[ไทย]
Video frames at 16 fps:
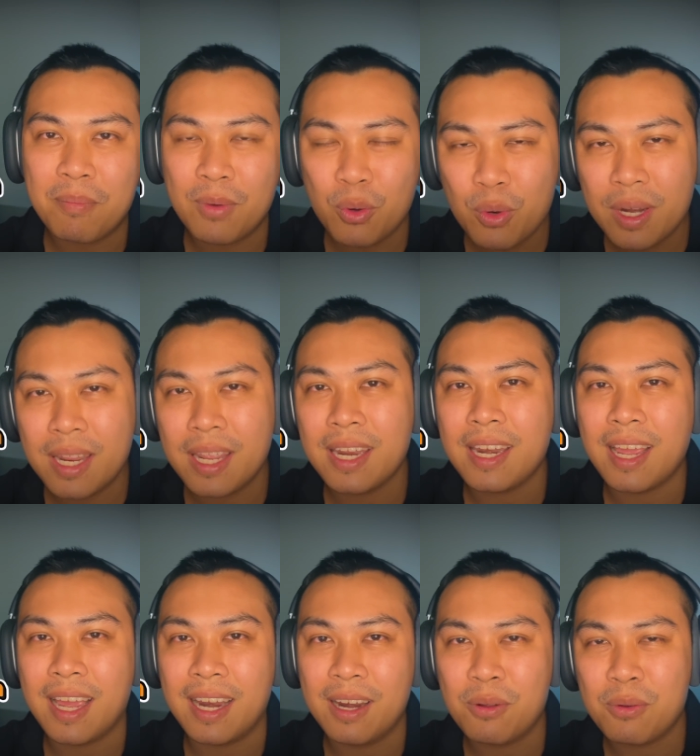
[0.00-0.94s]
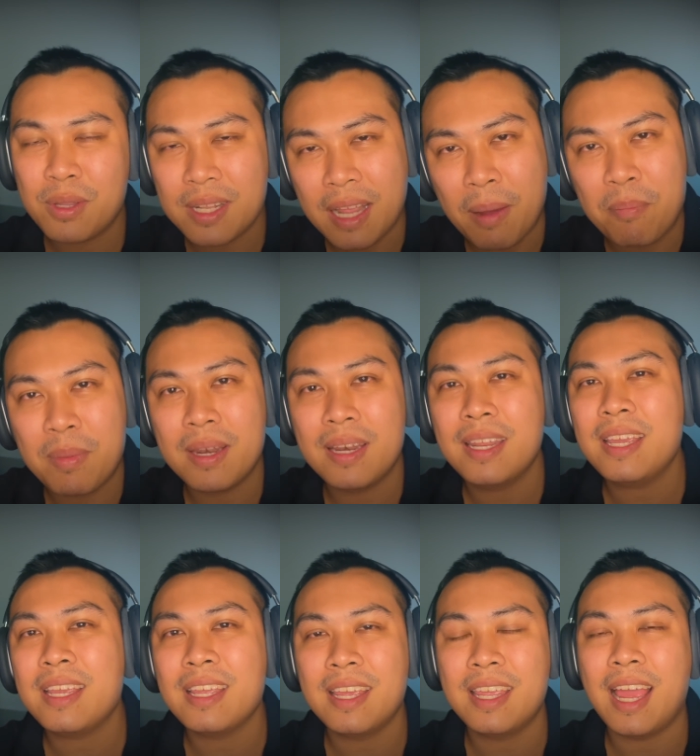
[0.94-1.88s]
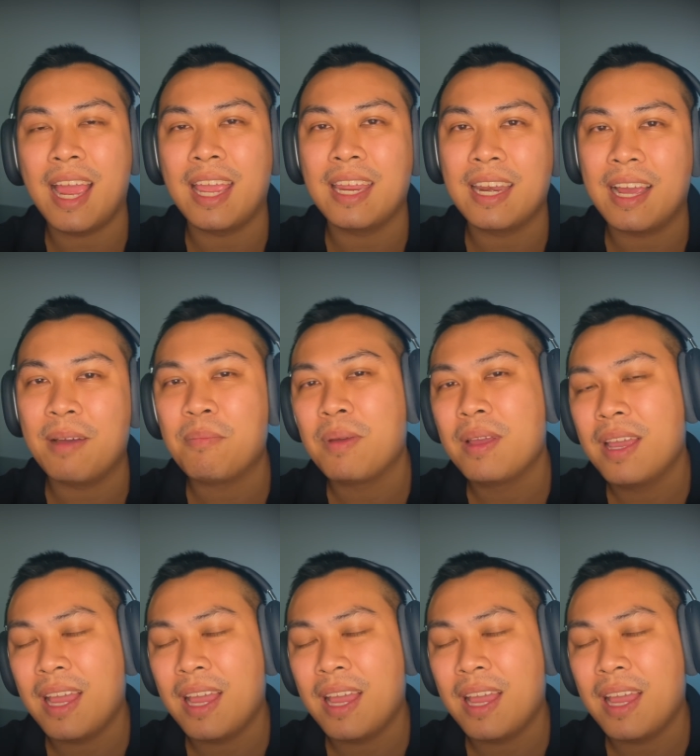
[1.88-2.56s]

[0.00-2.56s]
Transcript: รุ่นนี้เนี่ยแล้วจะทำเป็นลิกใหญ่ ๆ นะครับ